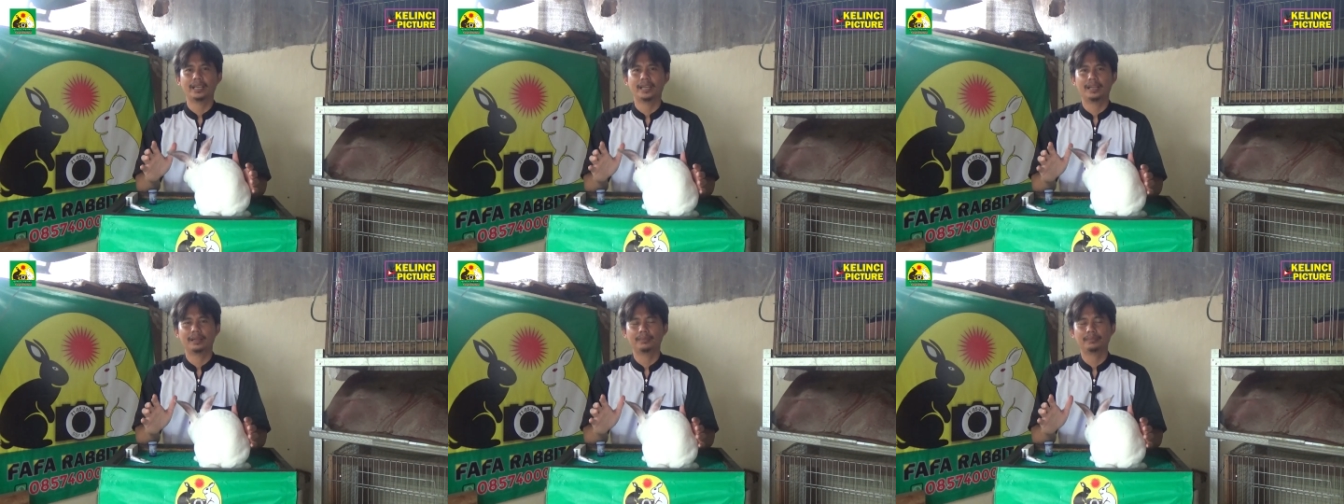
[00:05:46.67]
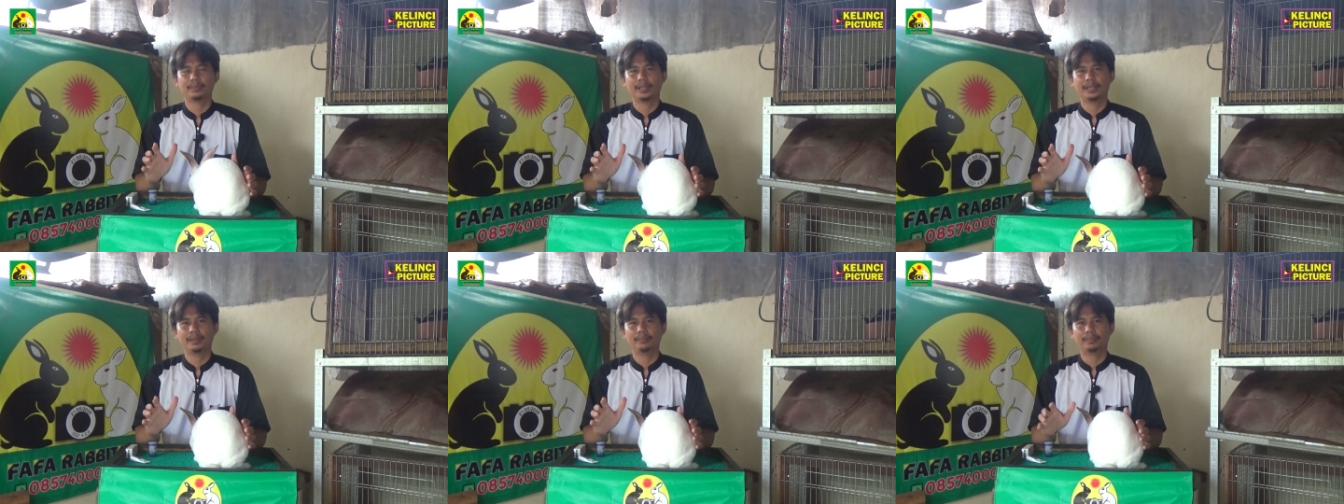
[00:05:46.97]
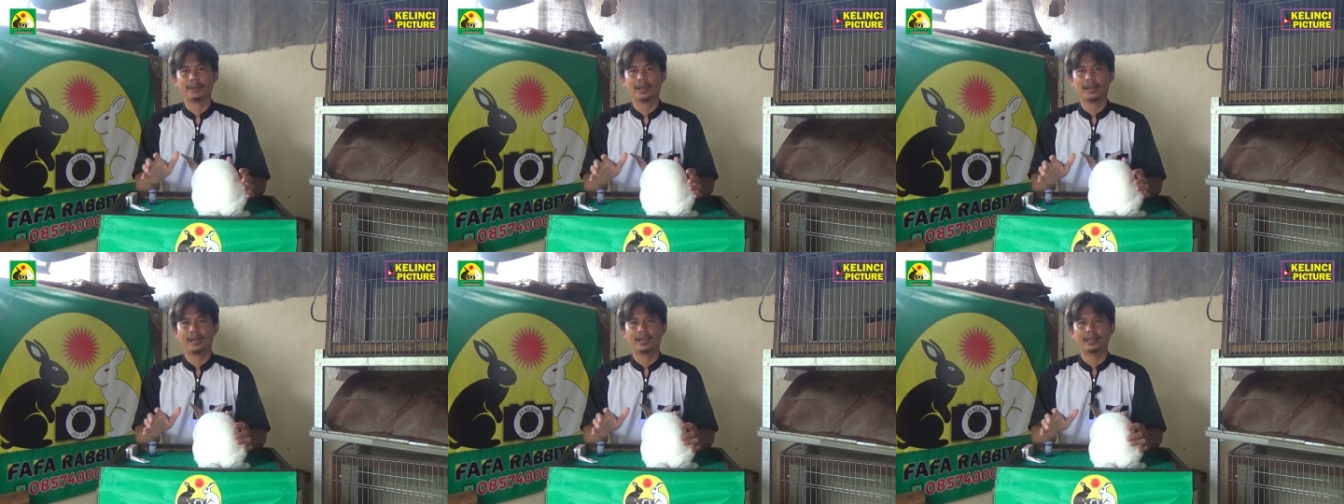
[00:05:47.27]
yang
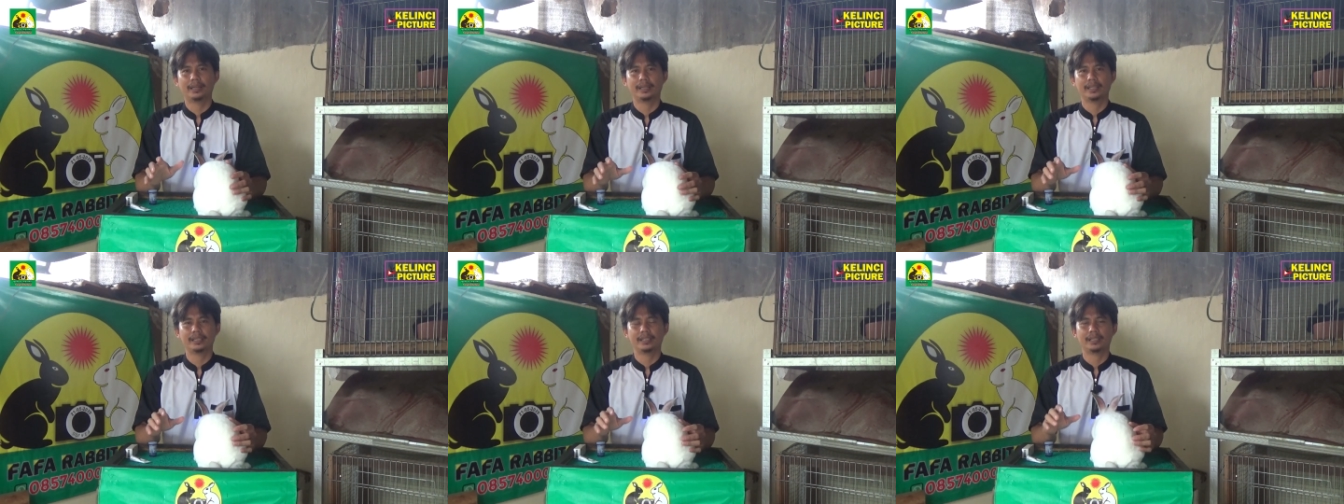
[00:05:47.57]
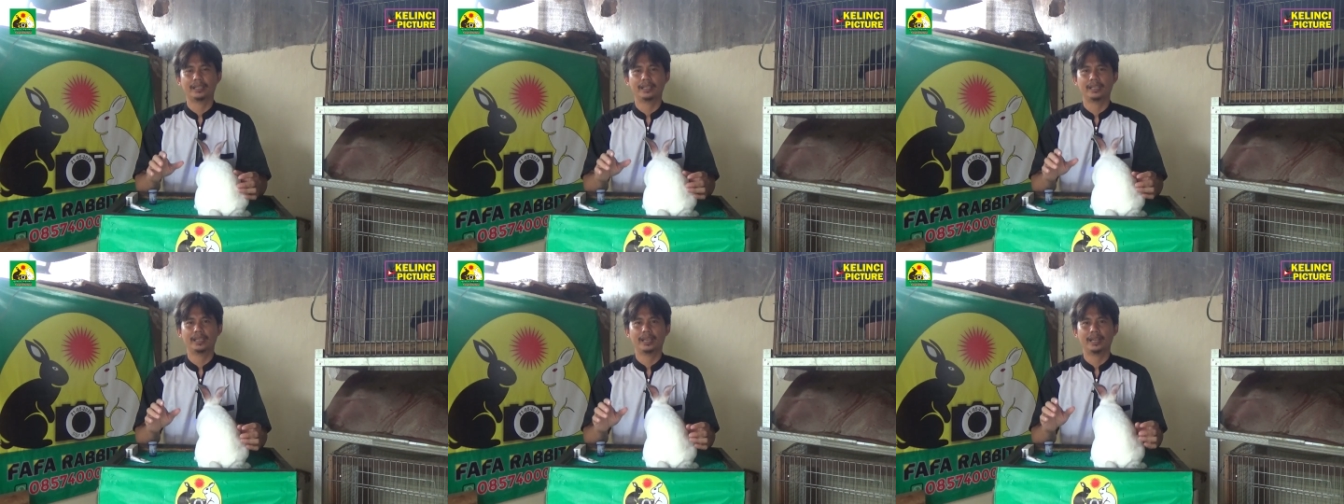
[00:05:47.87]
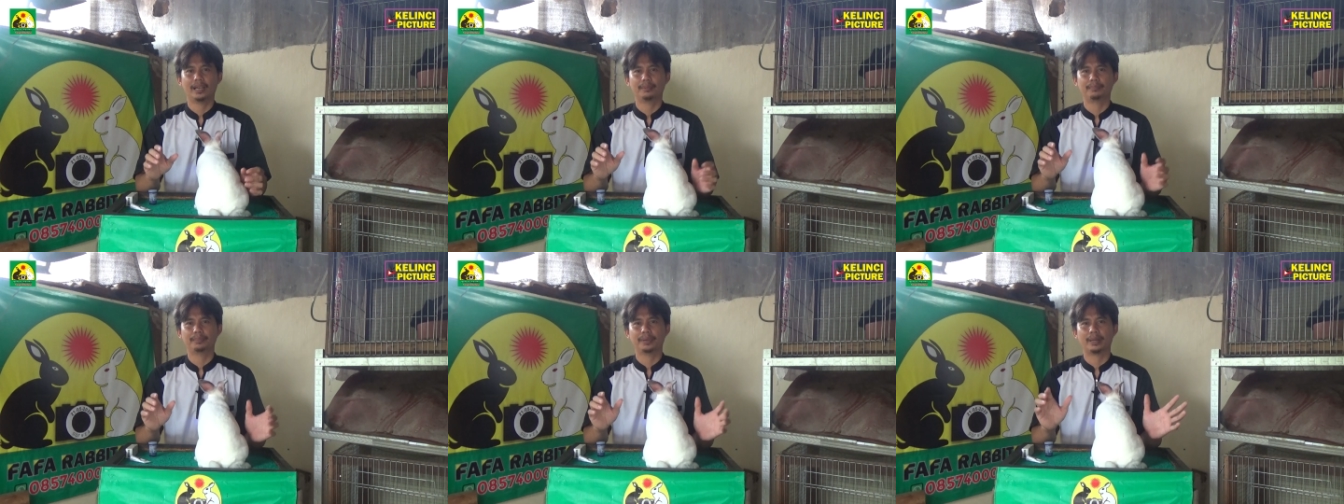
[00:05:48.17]
melimpah, rizki
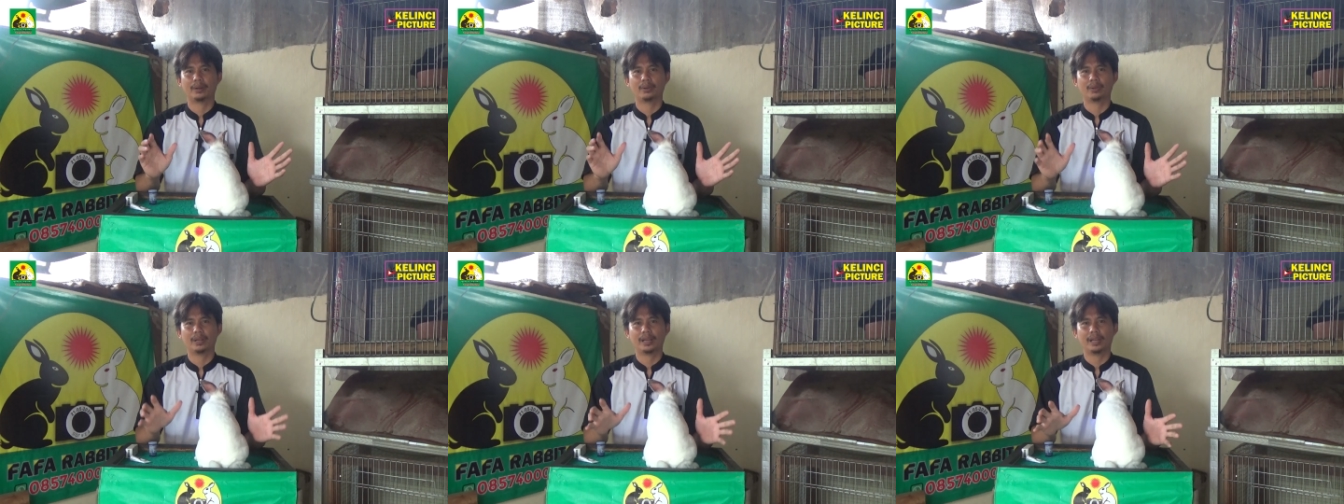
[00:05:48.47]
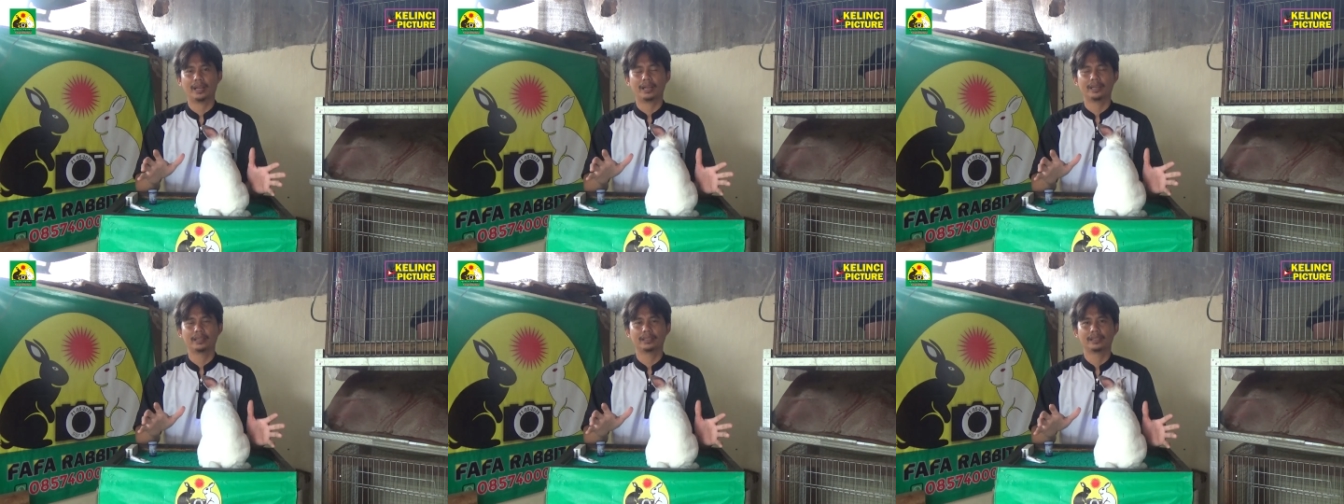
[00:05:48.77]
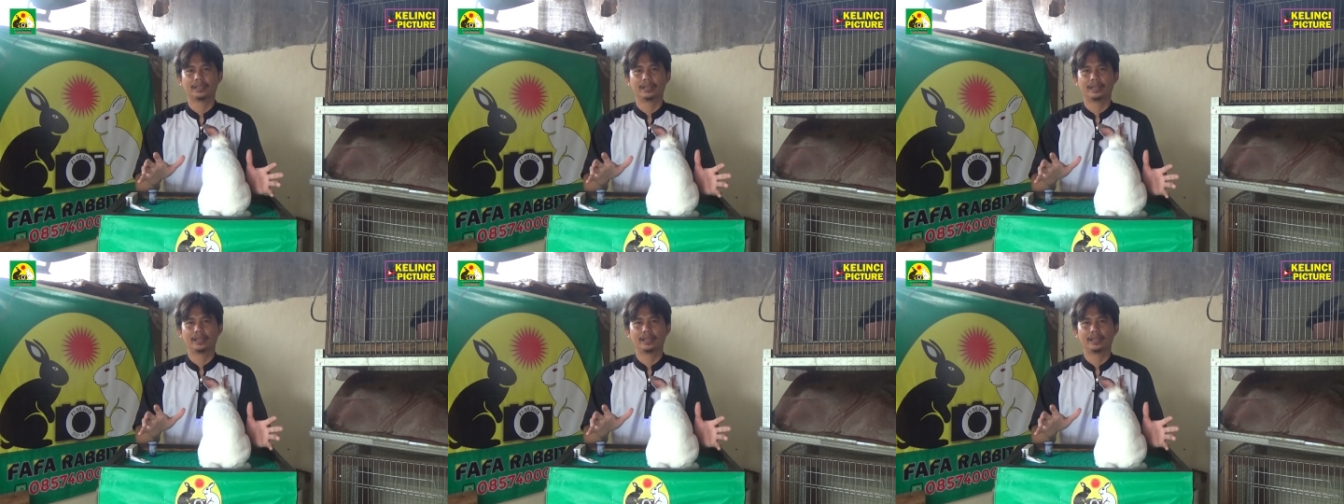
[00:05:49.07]
yang barokah,